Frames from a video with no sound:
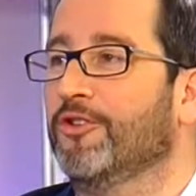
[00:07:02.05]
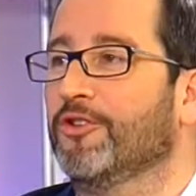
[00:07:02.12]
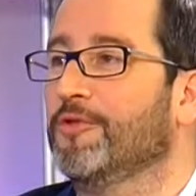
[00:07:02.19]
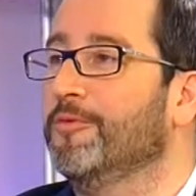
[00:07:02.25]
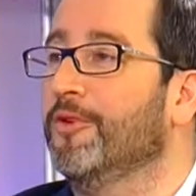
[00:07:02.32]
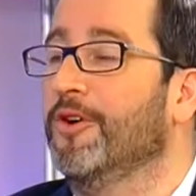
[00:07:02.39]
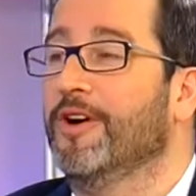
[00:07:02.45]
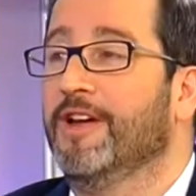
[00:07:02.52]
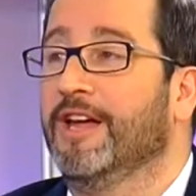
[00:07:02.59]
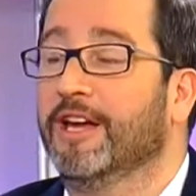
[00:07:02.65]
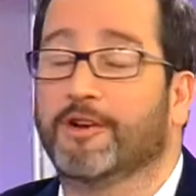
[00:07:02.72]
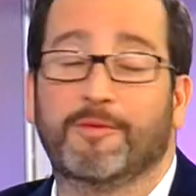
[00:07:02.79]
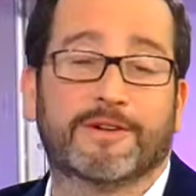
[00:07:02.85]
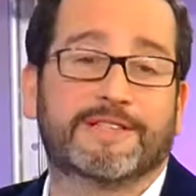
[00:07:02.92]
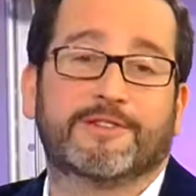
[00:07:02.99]
Es como, es
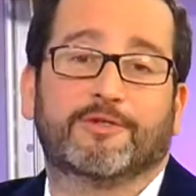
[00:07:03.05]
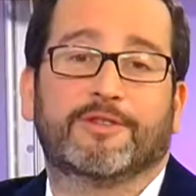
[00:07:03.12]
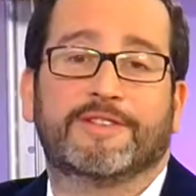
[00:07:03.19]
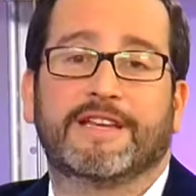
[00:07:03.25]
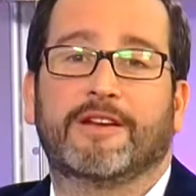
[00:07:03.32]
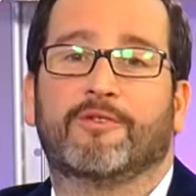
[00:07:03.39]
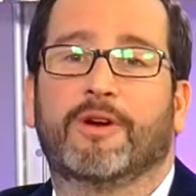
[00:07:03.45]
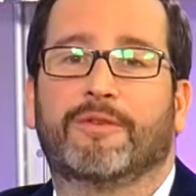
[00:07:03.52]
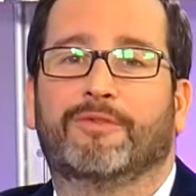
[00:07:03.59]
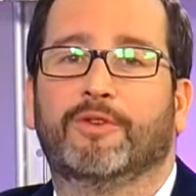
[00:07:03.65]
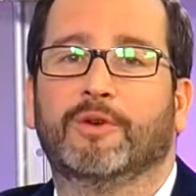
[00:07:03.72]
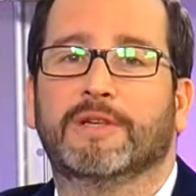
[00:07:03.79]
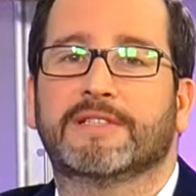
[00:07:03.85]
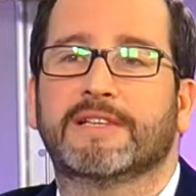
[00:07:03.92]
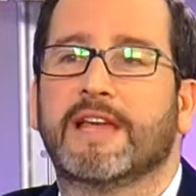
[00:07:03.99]
como que si tú quisieras jugar fútbol,
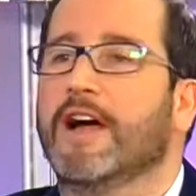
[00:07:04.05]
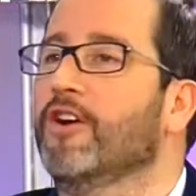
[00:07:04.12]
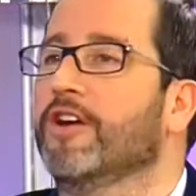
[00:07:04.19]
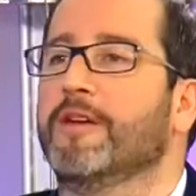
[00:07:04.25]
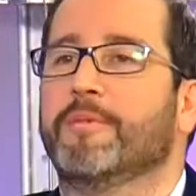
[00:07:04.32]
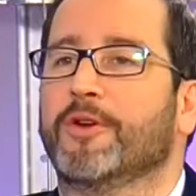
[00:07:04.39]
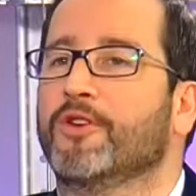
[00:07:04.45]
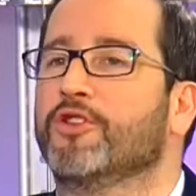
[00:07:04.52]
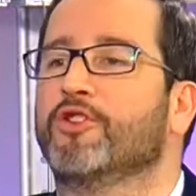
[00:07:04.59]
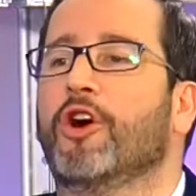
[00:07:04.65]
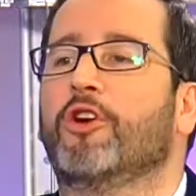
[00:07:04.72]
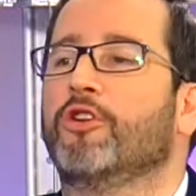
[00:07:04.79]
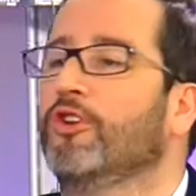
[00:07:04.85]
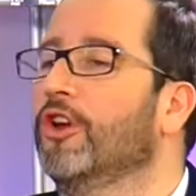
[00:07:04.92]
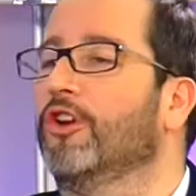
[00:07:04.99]
decía ah, ok, pero yo
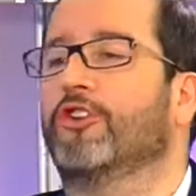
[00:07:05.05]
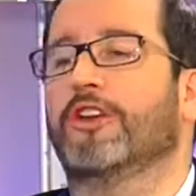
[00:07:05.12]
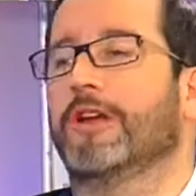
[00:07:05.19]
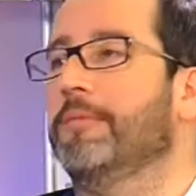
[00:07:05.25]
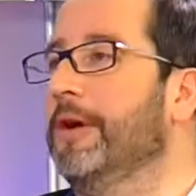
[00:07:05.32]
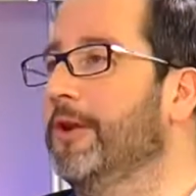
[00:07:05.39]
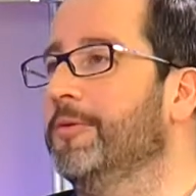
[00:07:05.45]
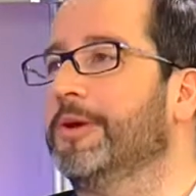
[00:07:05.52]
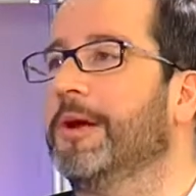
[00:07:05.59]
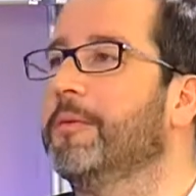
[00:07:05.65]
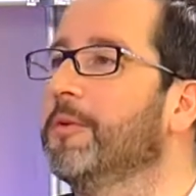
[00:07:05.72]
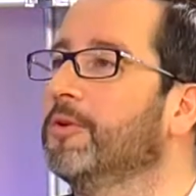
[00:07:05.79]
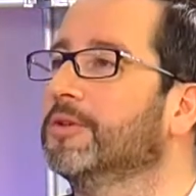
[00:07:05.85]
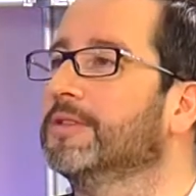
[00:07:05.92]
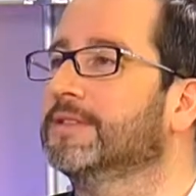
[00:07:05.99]
hago goles con la mano porque a mí me
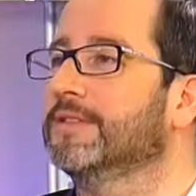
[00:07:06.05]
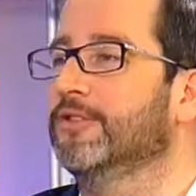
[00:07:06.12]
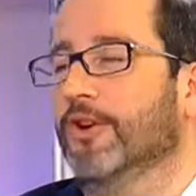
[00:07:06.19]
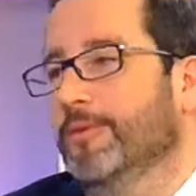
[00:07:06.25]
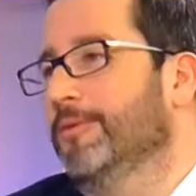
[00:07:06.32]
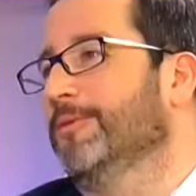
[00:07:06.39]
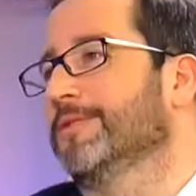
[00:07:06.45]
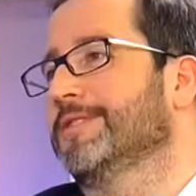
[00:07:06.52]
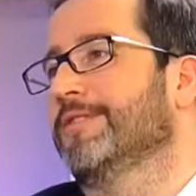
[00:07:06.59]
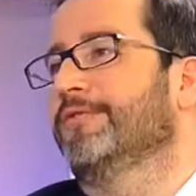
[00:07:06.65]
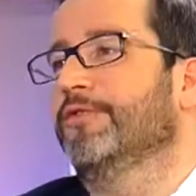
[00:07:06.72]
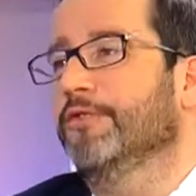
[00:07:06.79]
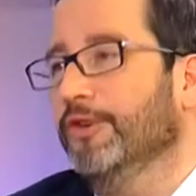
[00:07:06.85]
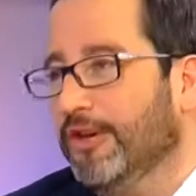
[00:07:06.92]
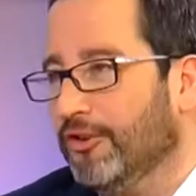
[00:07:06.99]
gusta así. No, el
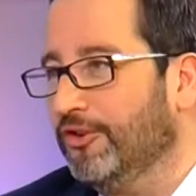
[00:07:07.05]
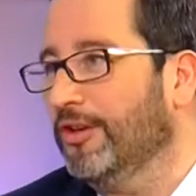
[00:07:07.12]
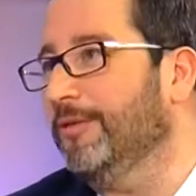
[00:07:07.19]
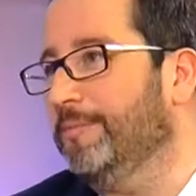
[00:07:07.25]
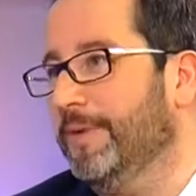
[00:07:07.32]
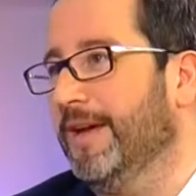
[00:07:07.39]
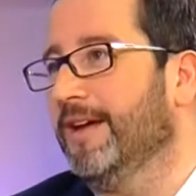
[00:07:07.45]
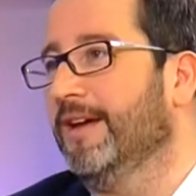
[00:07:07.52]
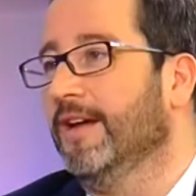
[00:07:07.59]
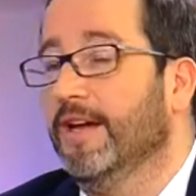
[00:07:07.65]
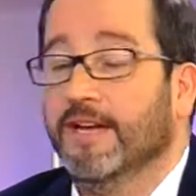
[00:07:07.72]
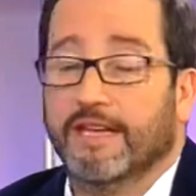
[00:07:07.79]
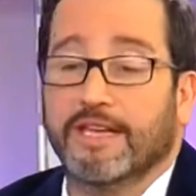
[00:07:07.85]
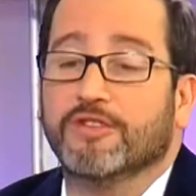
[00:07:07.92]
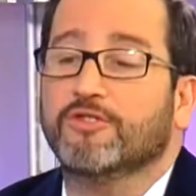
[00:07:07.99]
fútbol es con el Son pie. Las
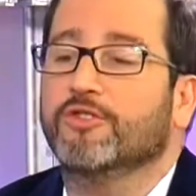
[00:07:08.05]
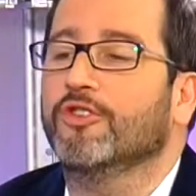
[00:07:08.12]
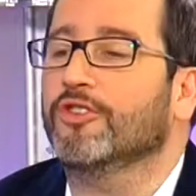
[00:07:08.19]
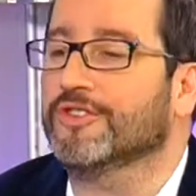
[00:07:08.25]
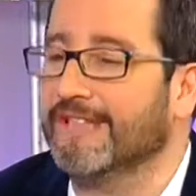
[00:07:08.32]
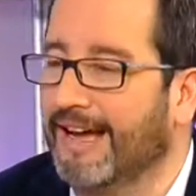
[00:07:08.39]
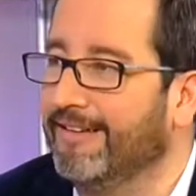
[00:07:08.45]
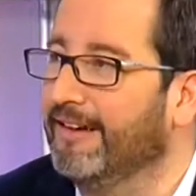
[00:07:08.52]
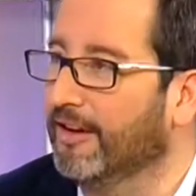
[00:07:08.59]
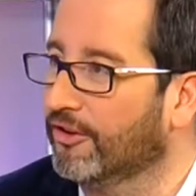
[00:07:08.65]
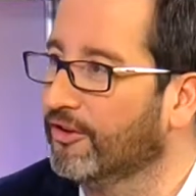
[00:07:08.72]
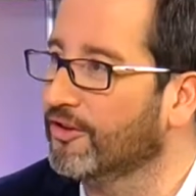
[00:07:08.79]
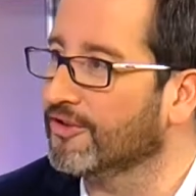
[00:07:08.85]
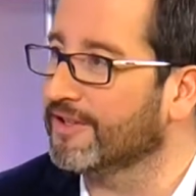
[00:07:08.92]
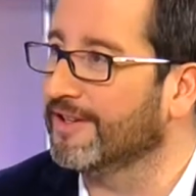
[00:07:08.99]
reglas. Y eso no lo sabe, las
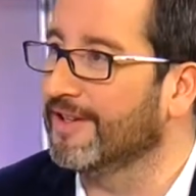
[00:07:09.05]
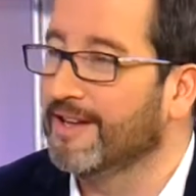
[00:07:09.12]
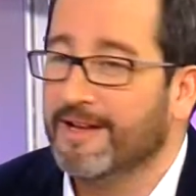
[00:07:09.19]
conoce.